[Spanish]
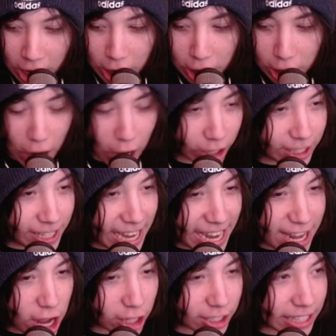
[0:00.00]
¡Y los
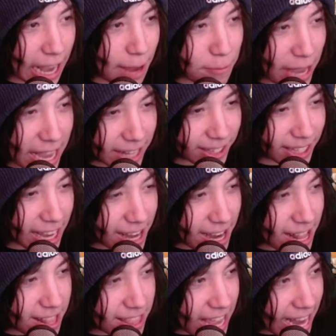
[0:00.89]
niños también tienen
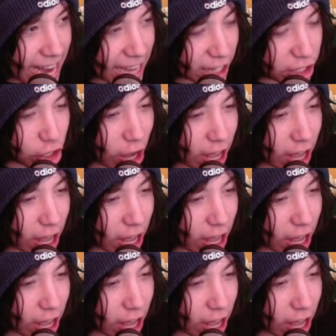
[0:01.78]
derecho a